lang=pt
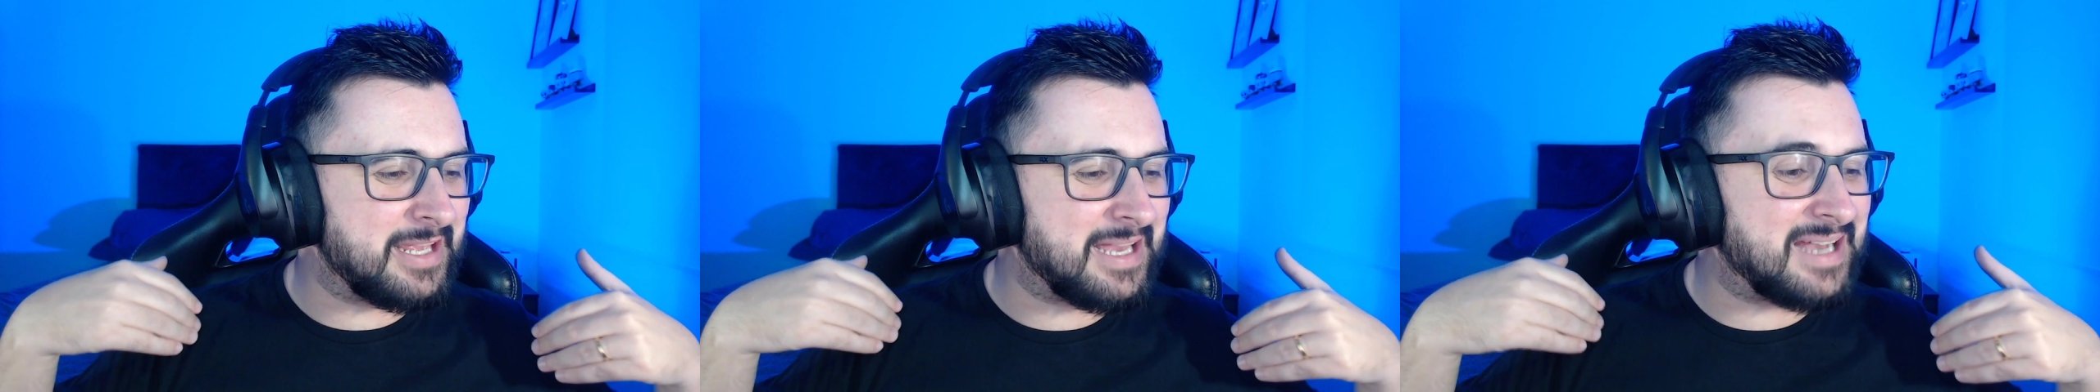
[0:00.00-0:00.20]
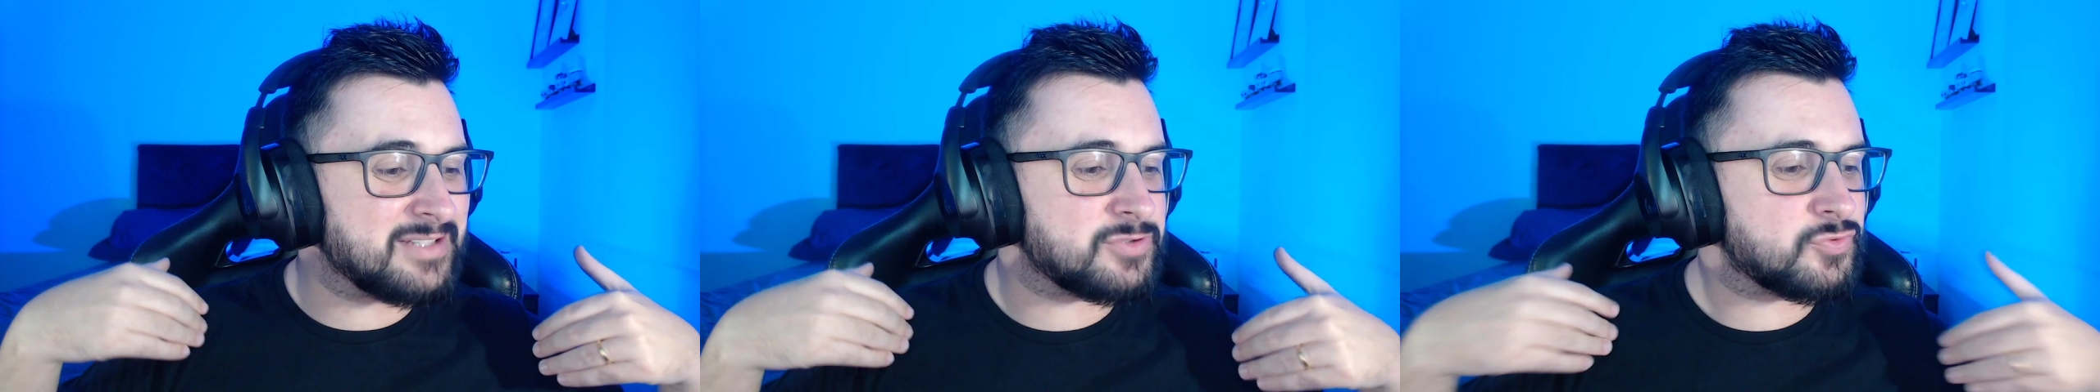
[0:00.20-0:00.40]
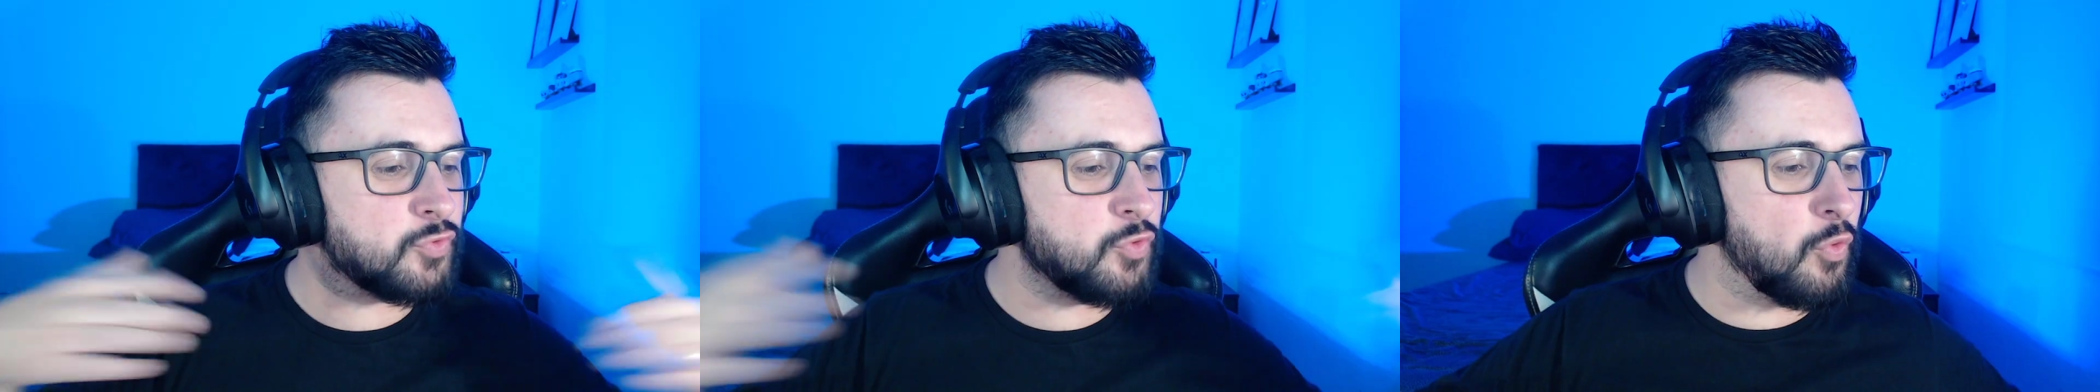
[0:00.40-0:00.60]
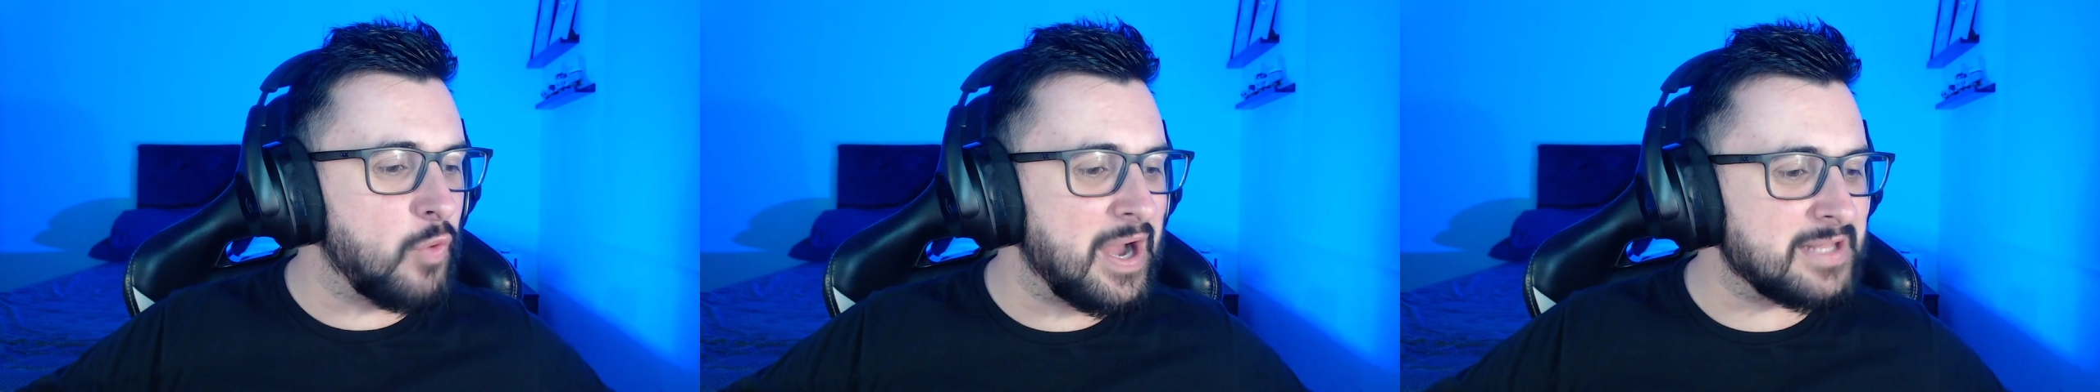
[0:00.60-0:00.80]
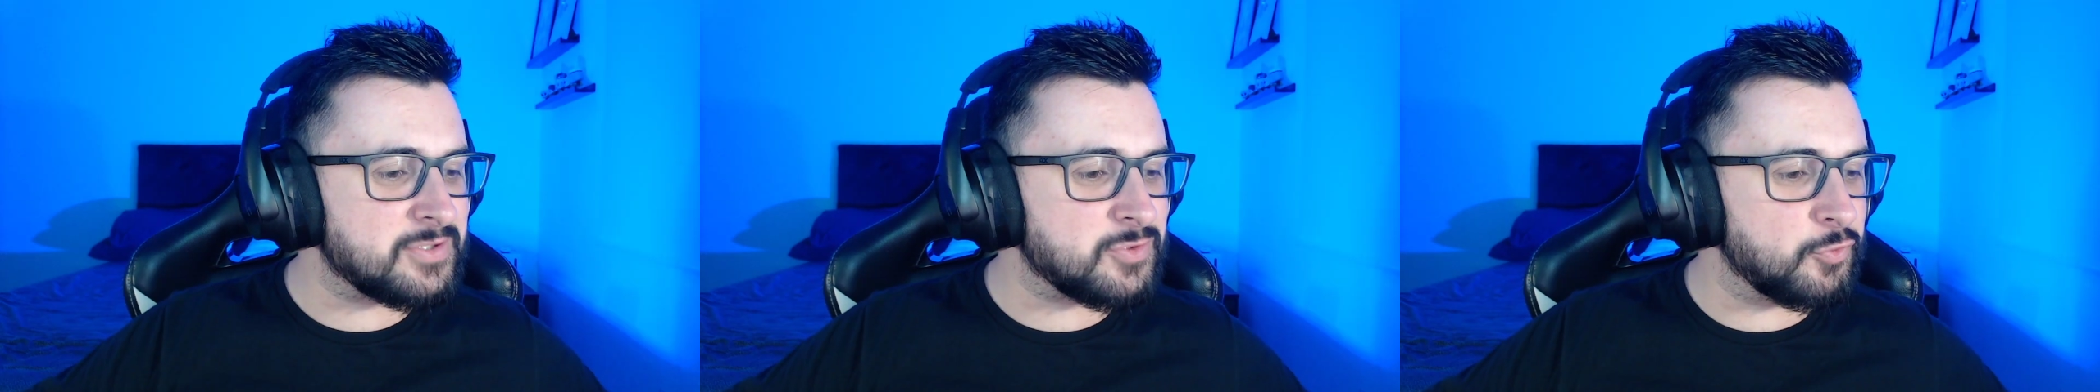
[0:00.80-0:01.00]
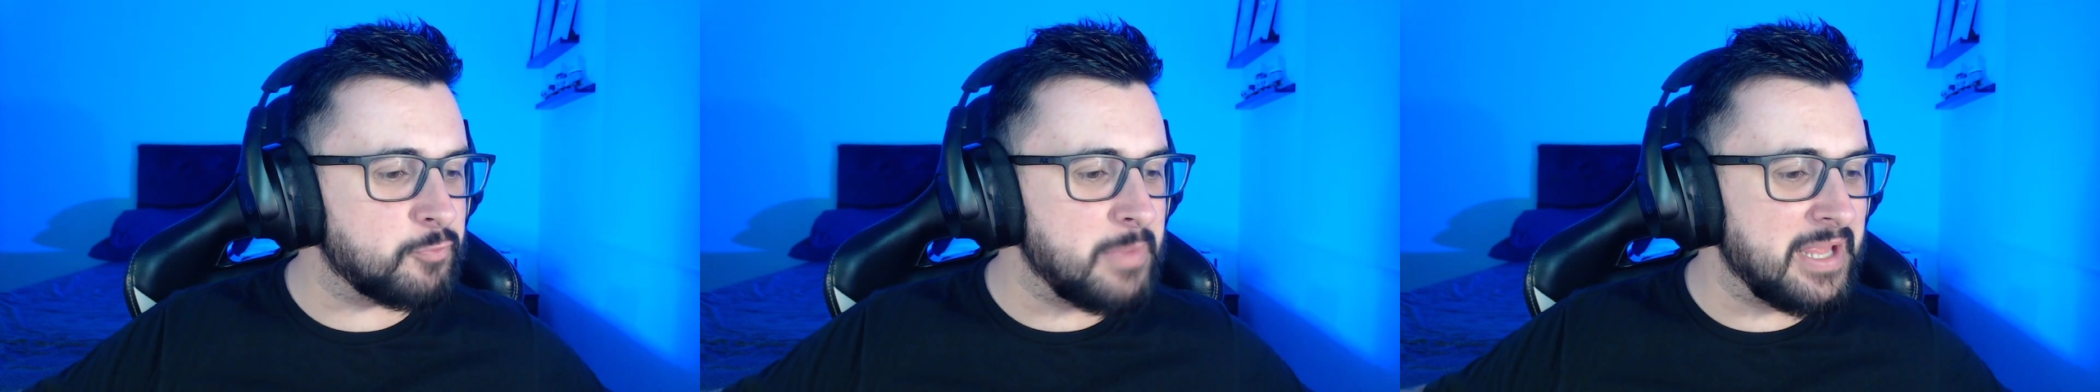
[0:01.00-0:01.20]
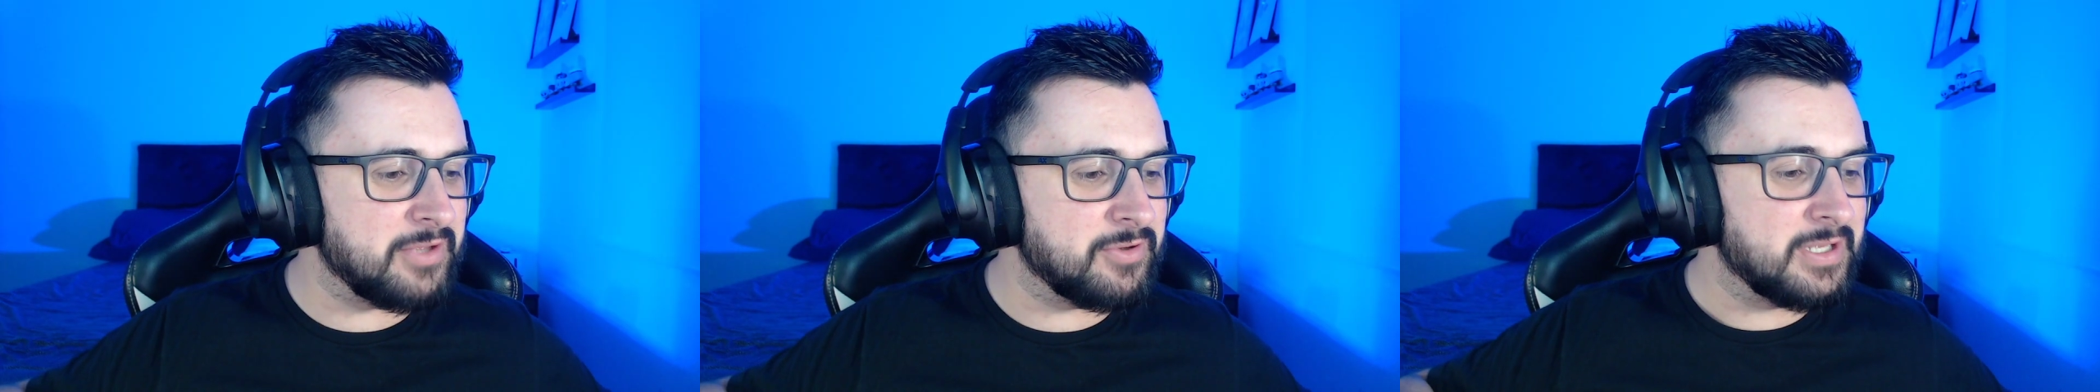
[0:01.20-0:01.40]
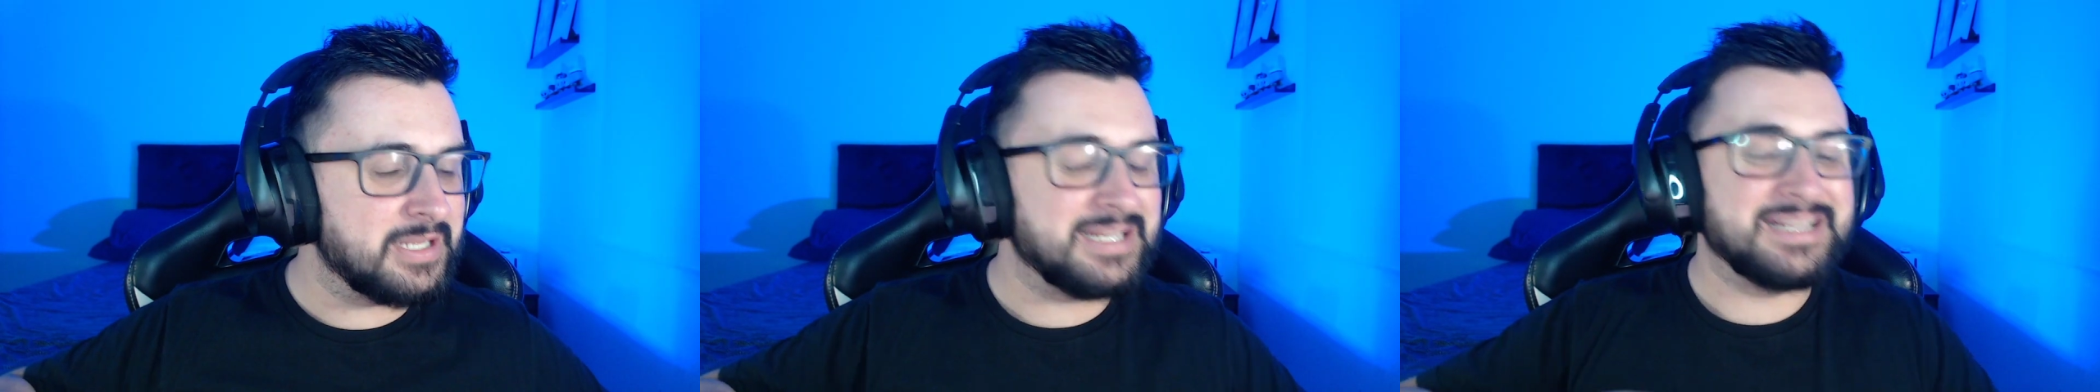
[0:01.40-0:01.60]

rasgou o Adson no meio